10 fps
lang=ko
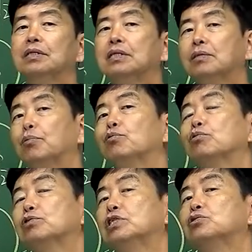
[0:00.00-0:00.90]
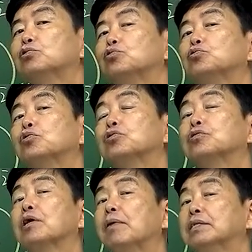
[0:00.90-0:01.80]
근데 보통 질소 중독으로
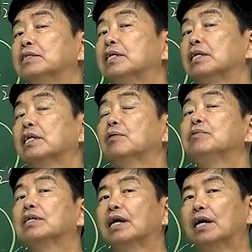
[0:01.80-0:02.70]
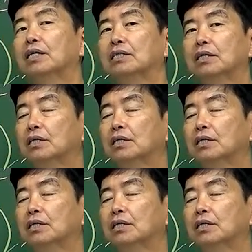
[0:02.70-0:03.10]
우리가 많이 얘기를 합니다.